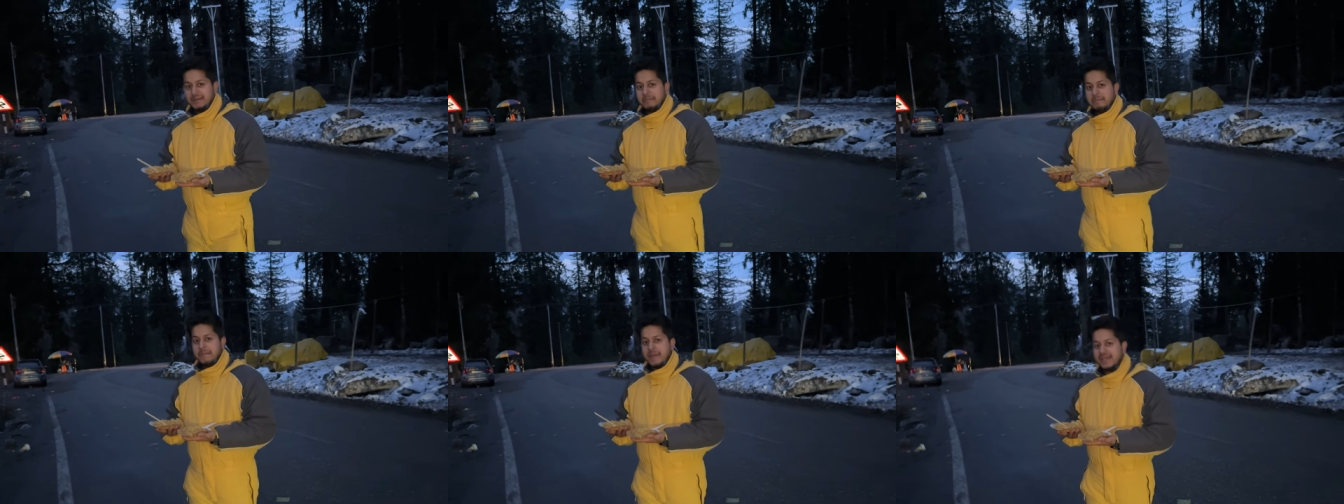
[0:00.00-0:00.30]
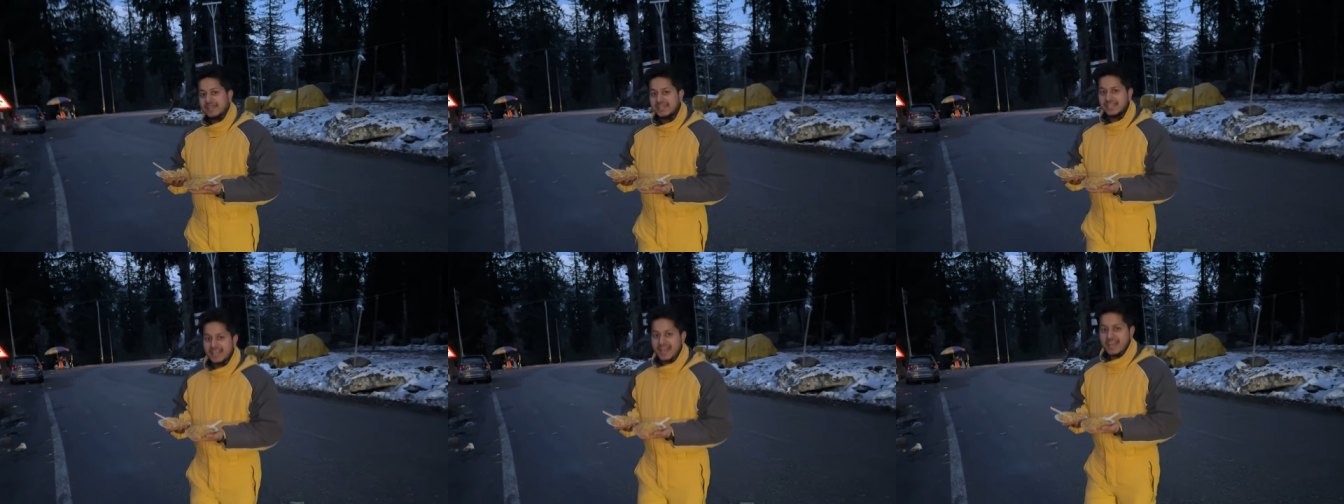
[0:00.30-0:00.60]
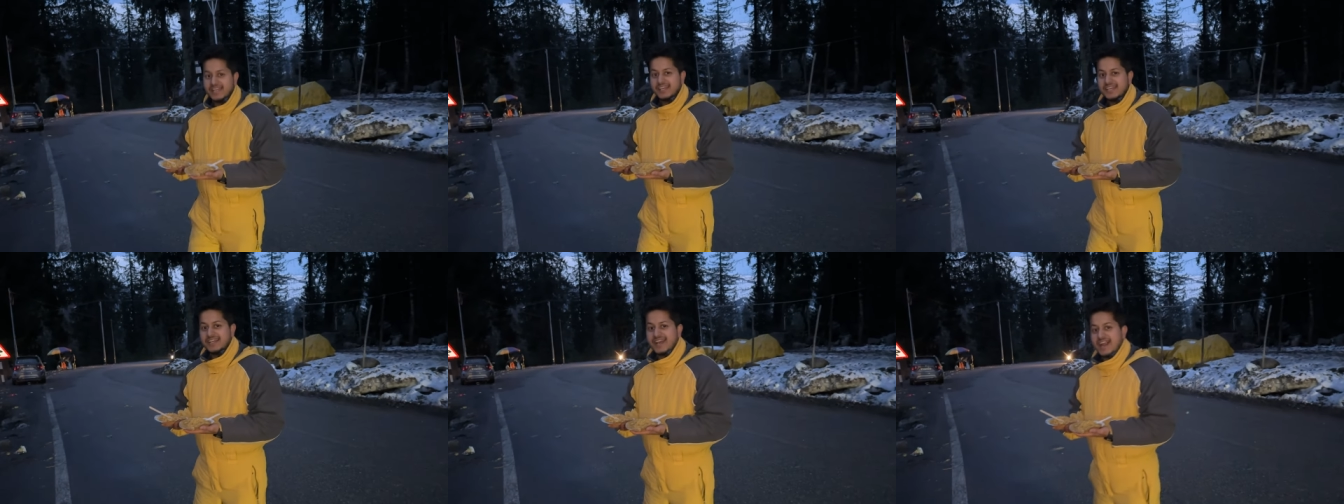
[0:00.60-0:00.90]
मैगी
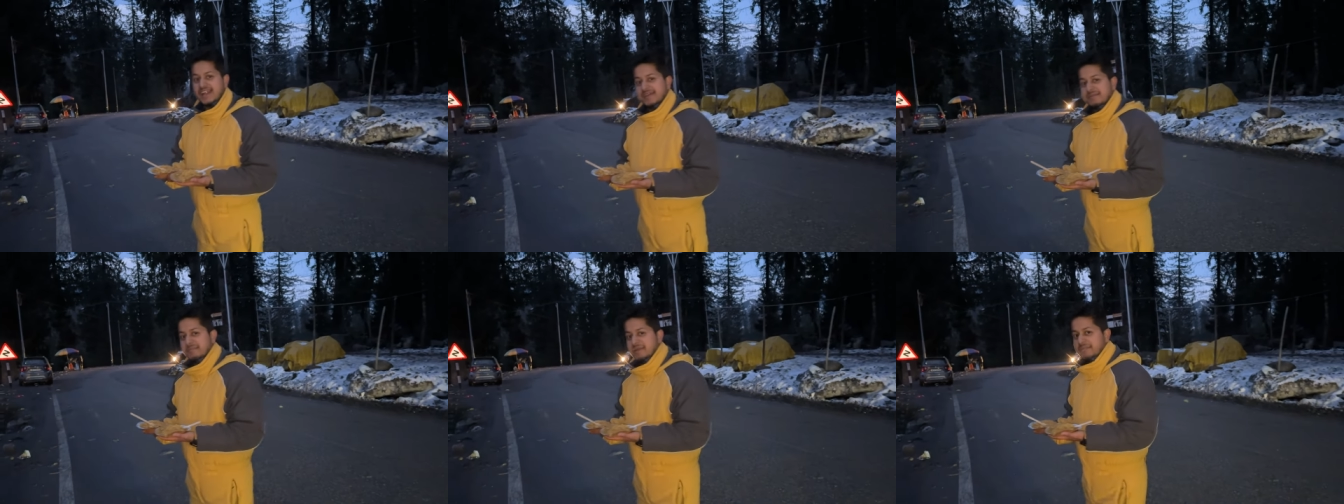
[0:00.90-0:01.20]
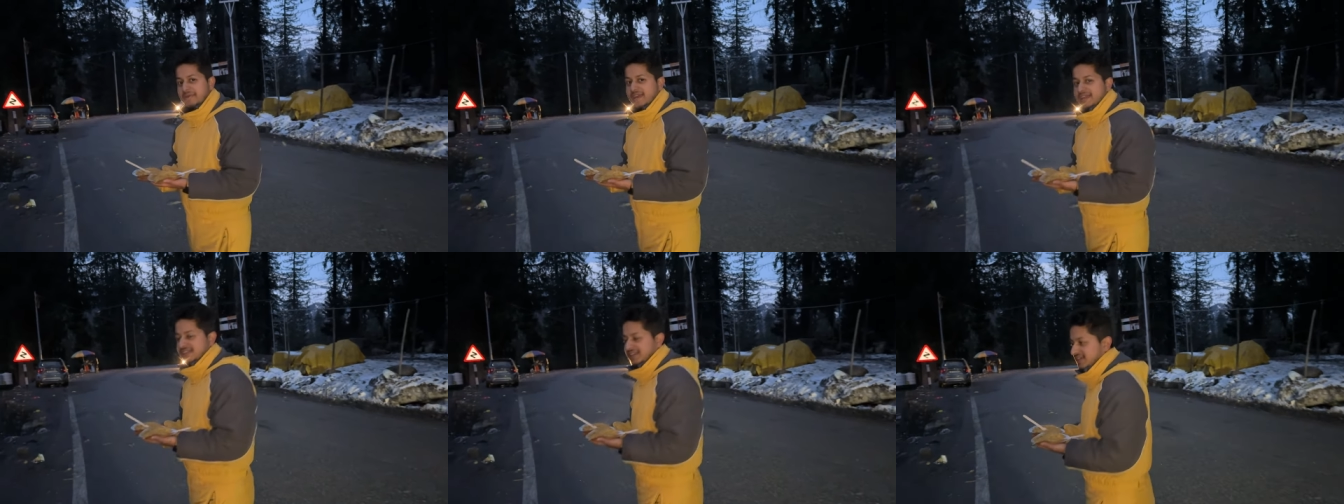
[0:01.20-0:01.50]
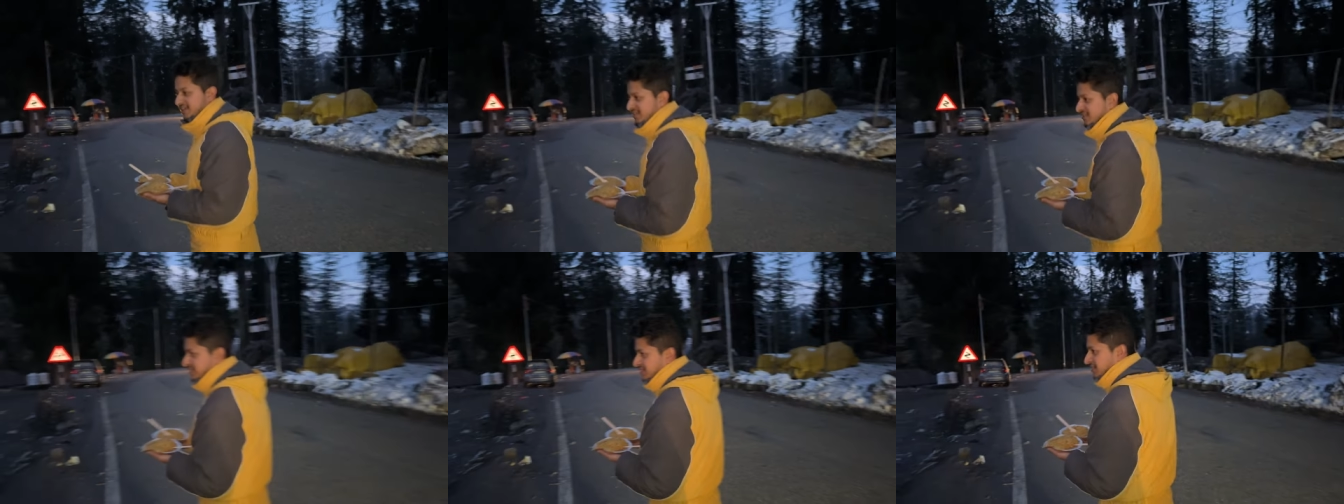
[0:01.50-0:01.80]
खाएंगे गाड़ी में बैठ के
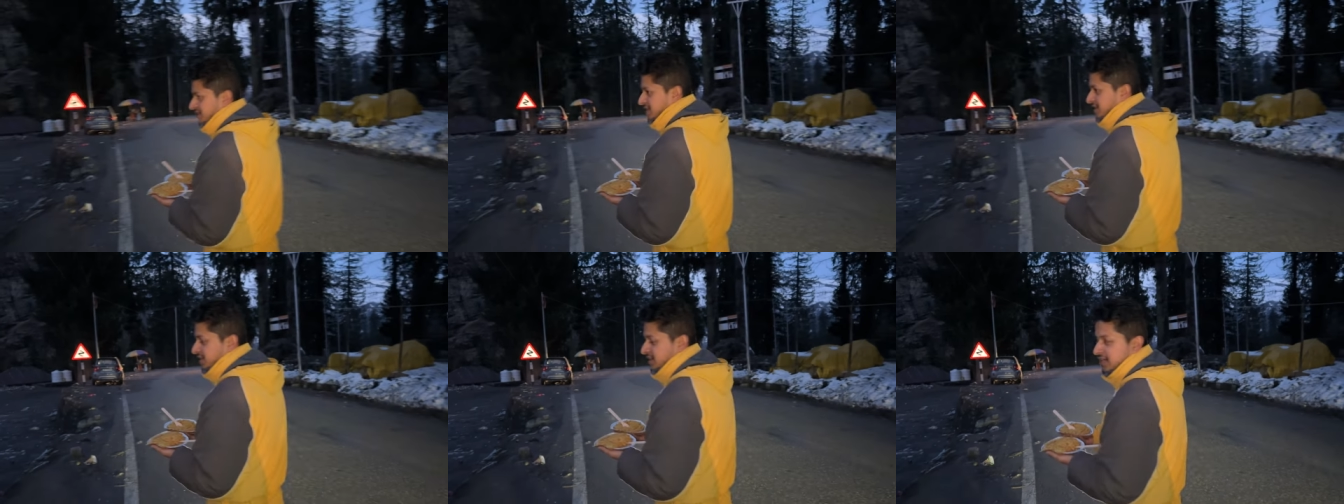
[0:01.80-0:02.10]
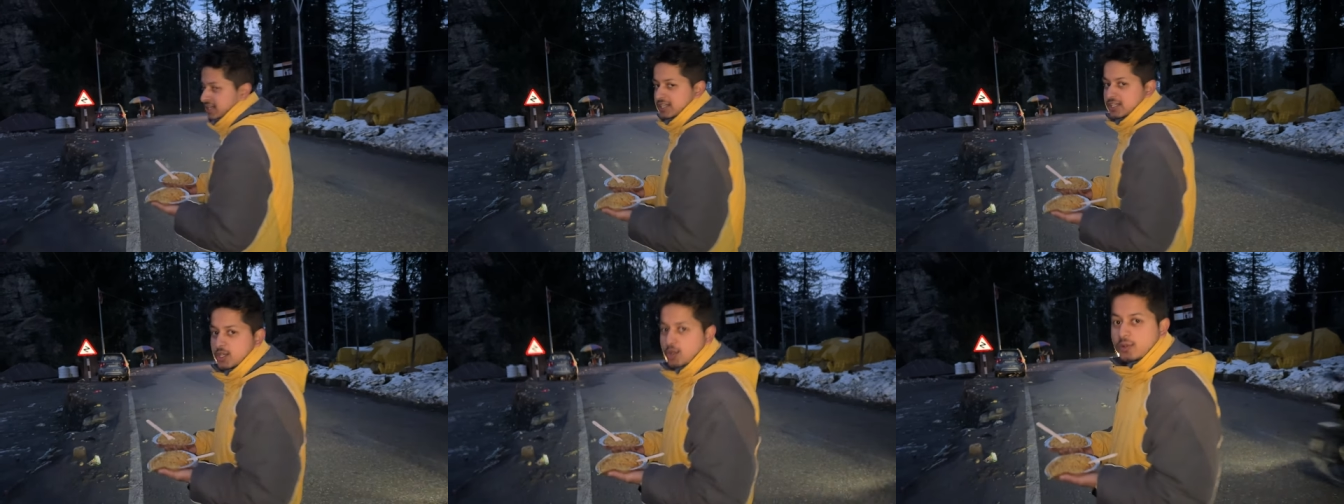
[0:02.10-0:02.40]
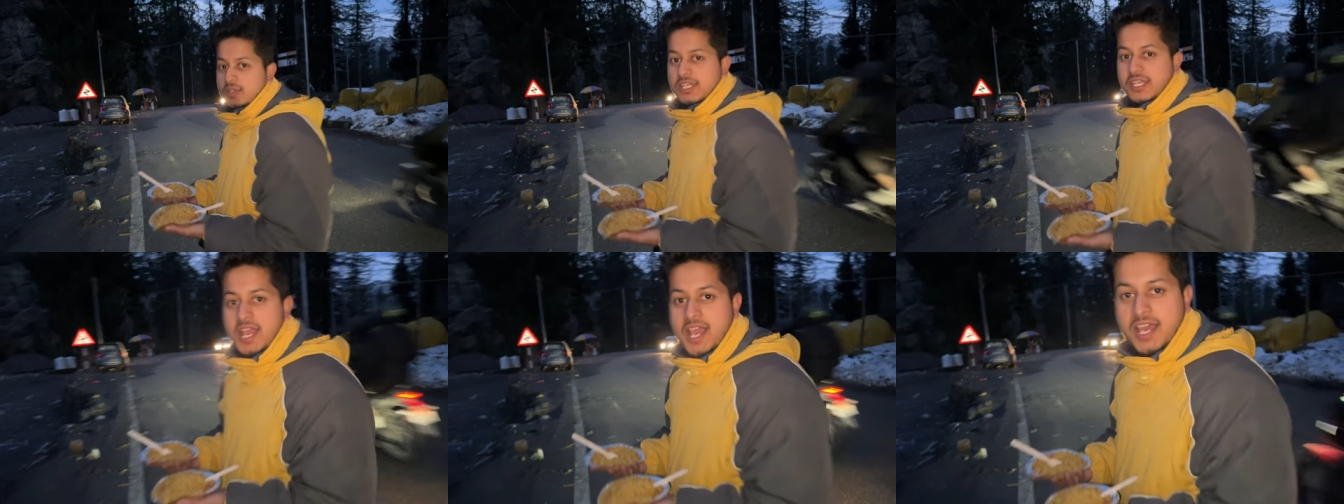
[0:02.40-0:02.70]

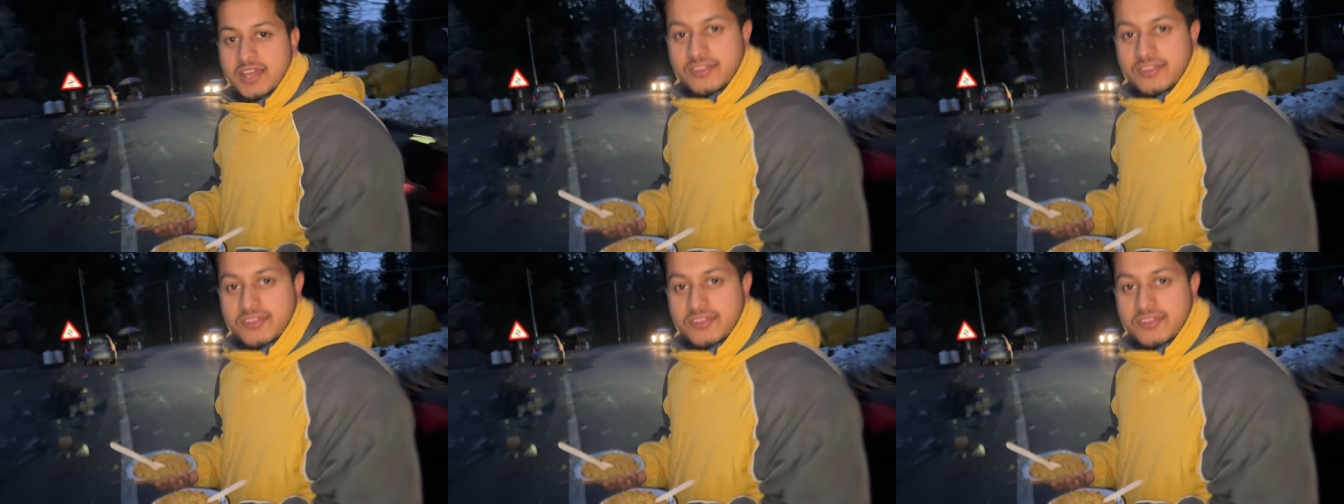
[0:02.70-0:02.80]
क्योंकि यहाँ